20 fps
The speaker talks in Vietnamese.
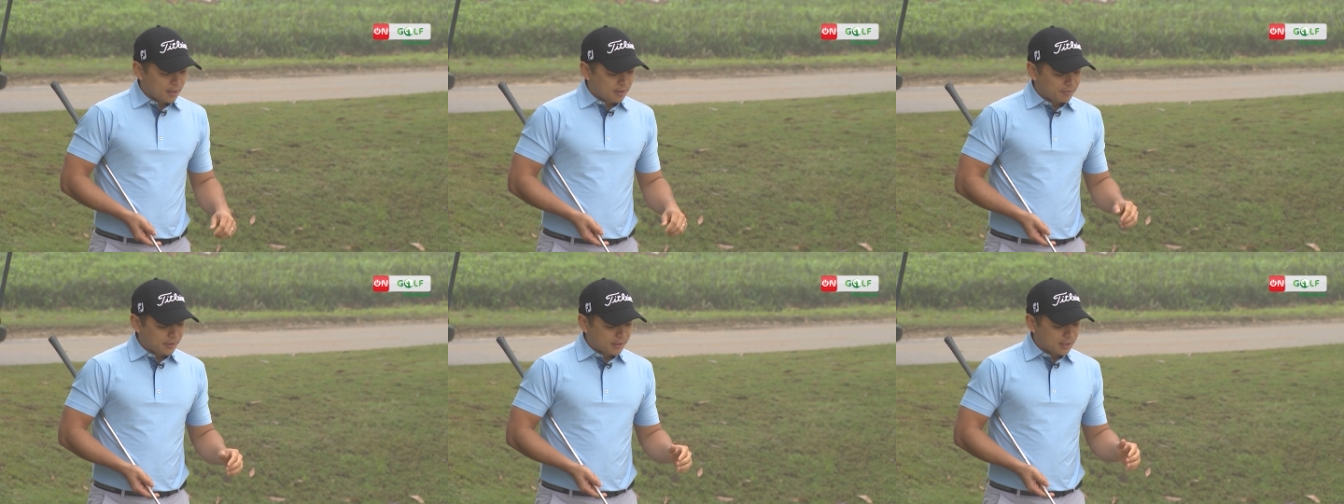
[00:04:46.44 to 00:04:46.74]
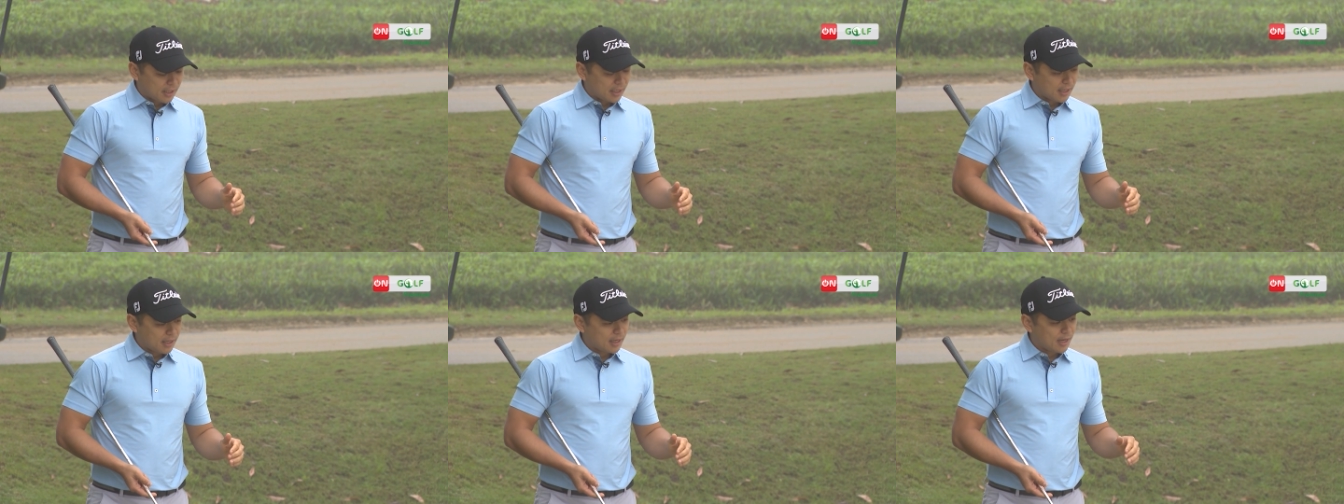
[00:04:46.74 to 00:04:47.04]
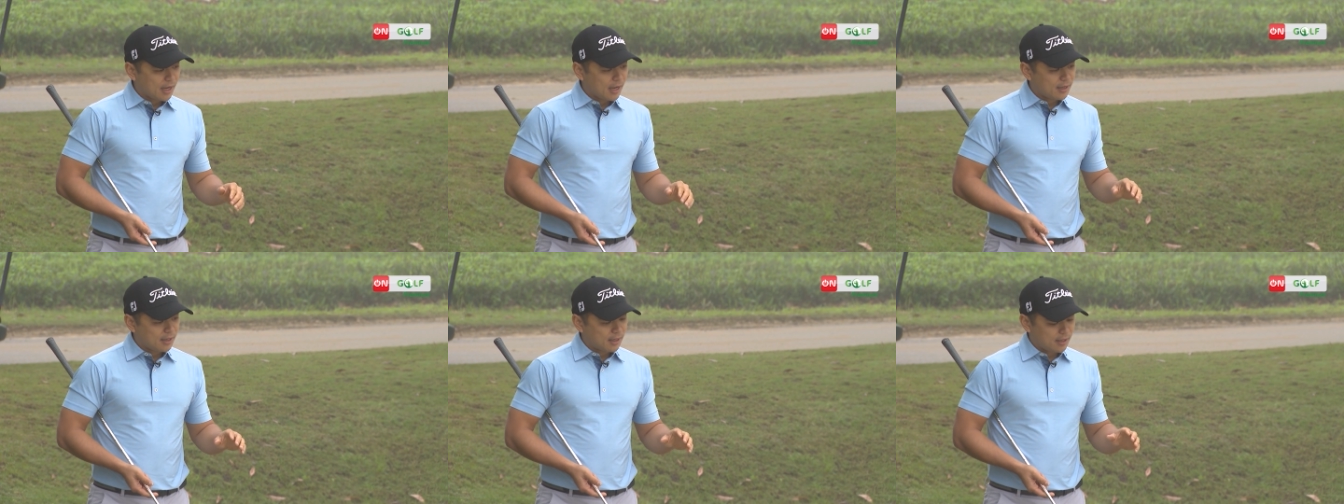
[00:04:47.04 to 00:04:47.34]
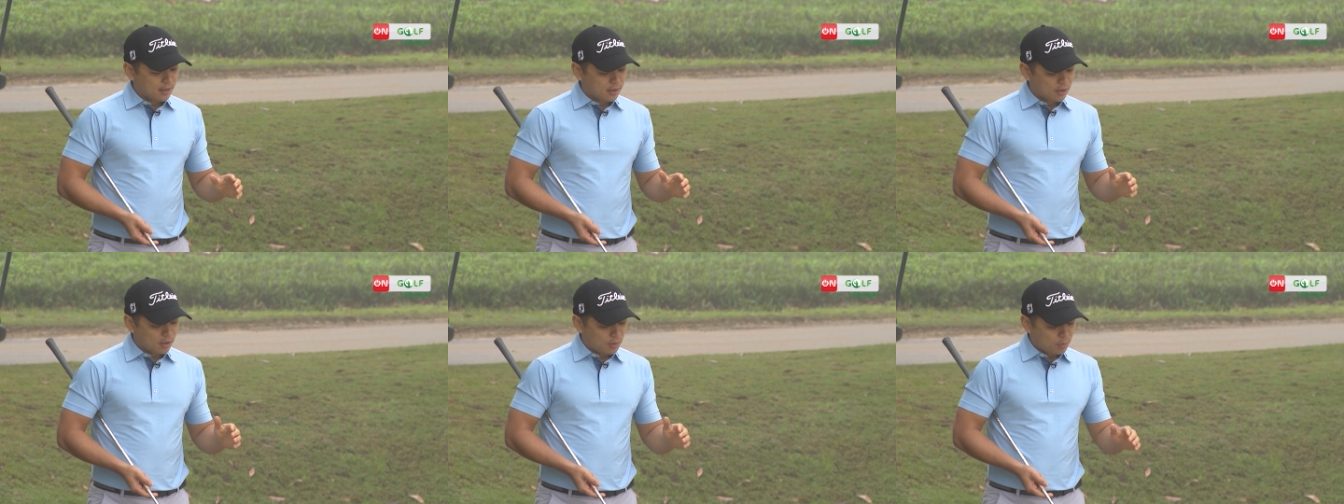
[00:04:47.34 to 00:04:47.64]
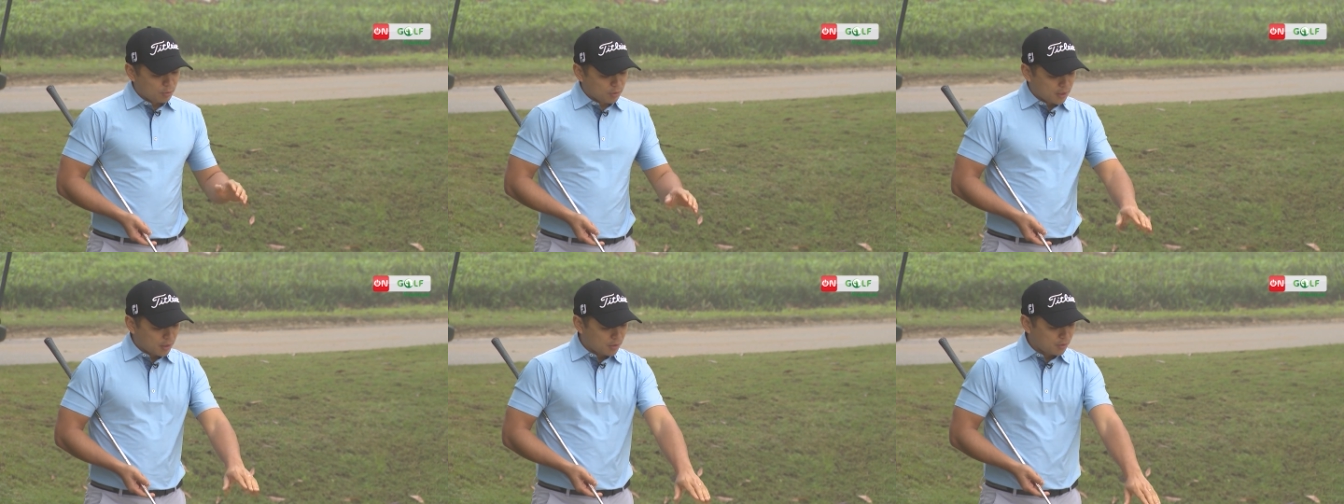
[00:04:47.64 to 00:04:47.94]
Vậy thì uh,
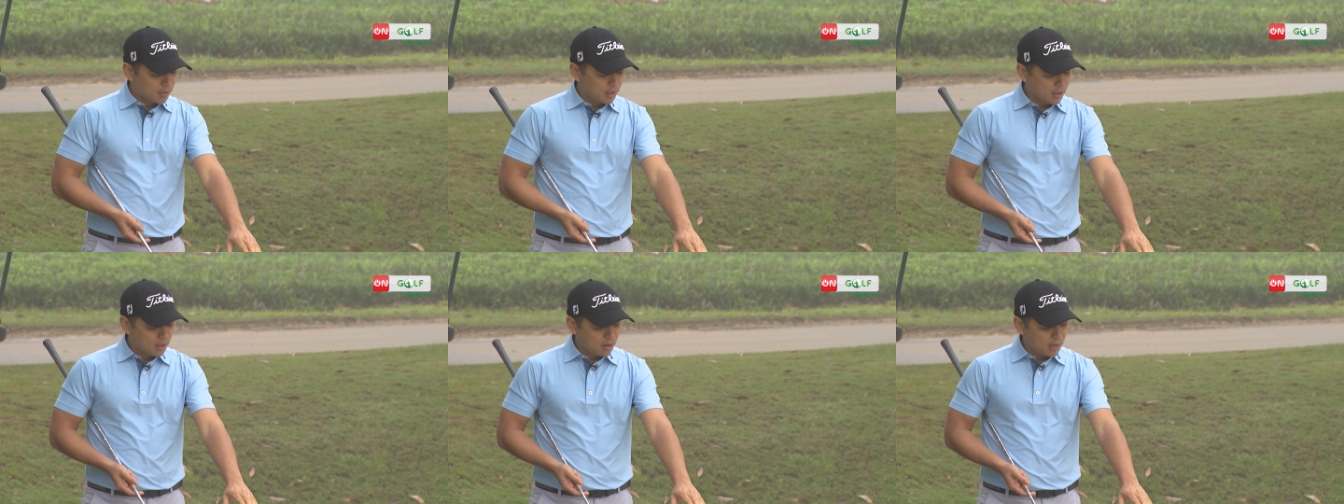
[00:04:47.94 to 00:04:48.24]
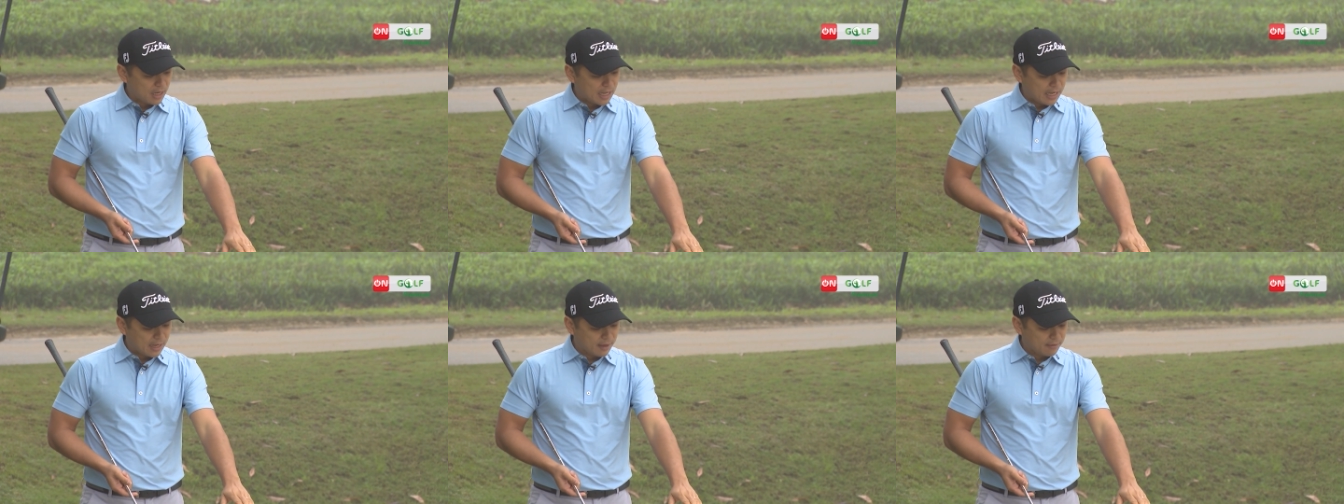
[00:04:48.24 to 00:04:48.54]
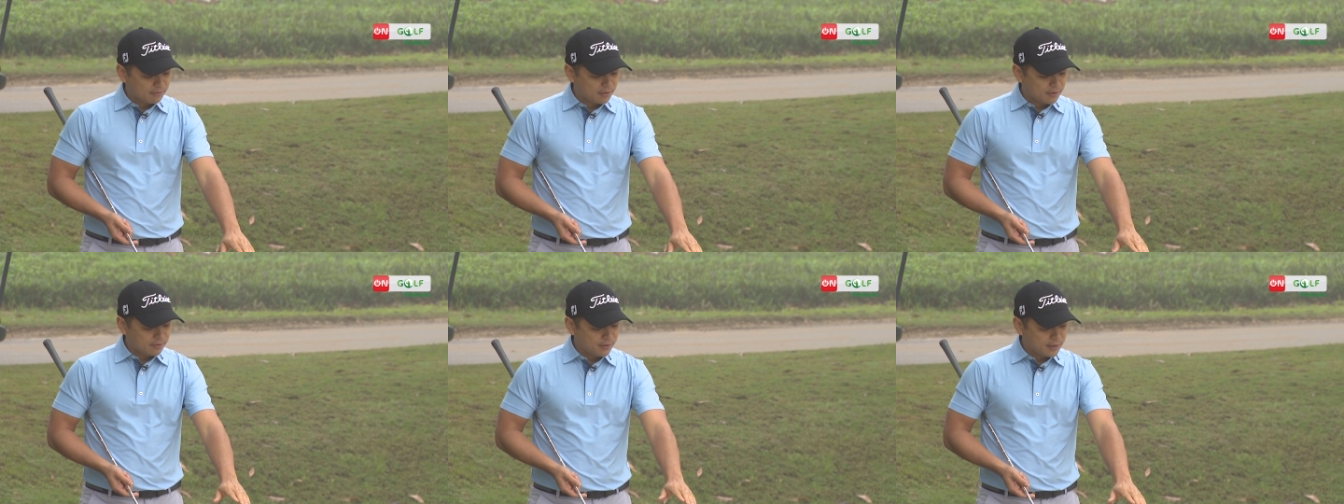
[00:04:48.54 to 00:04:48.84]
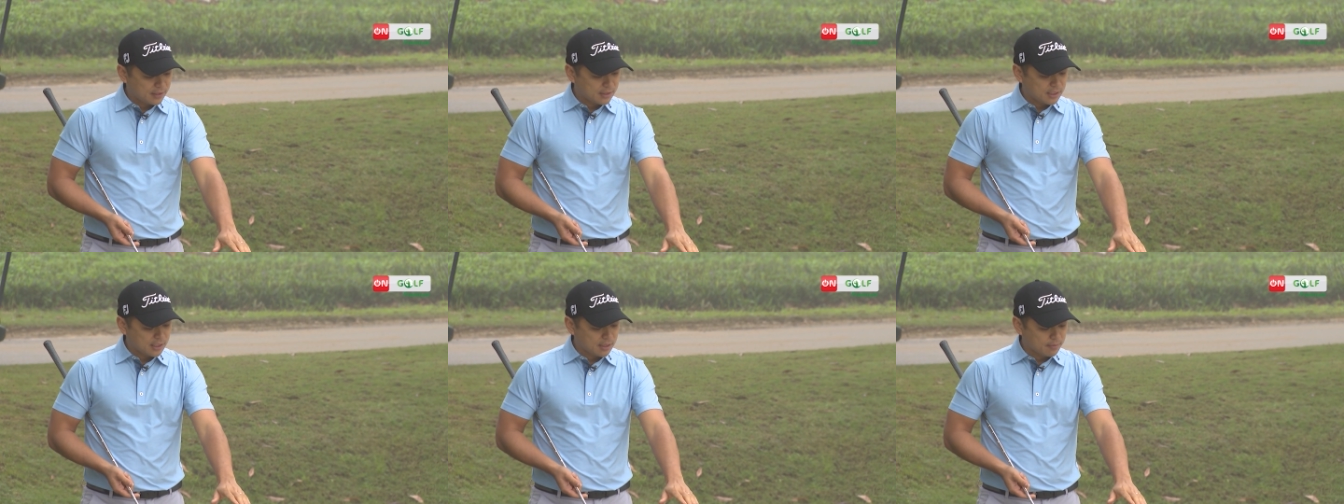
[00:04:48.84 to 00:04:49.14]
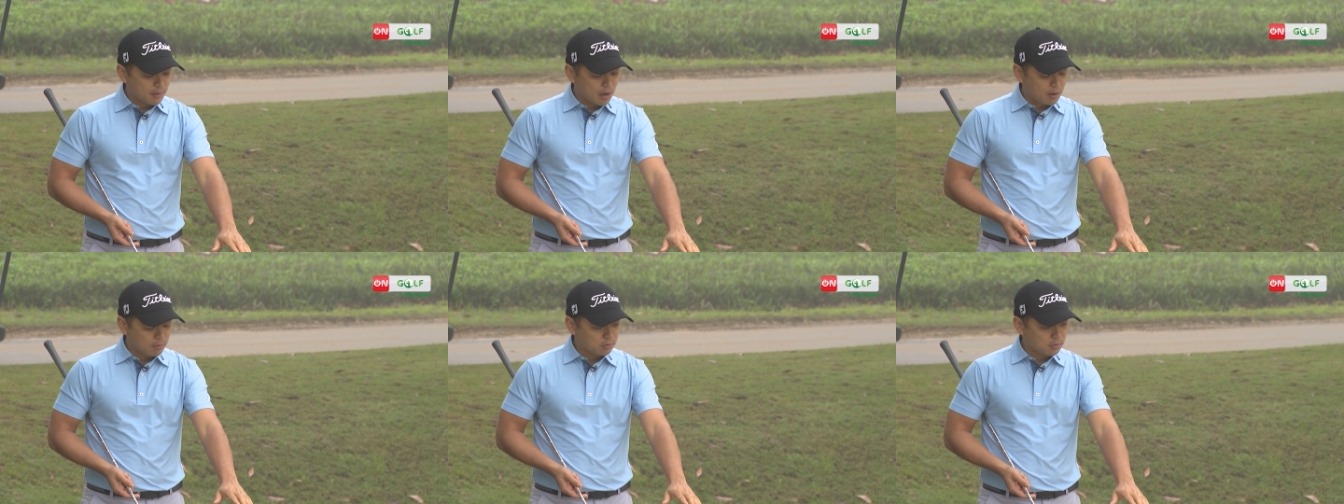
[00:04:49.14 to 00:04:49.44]
còn một điều nữa đó là với vị trí
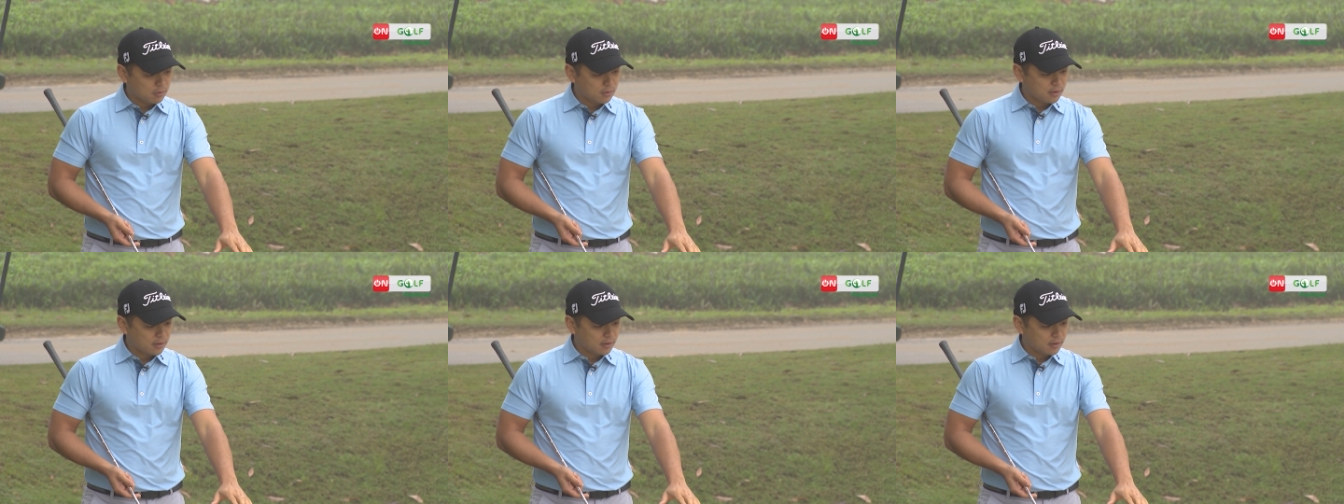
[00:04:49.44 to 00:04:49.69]
bóng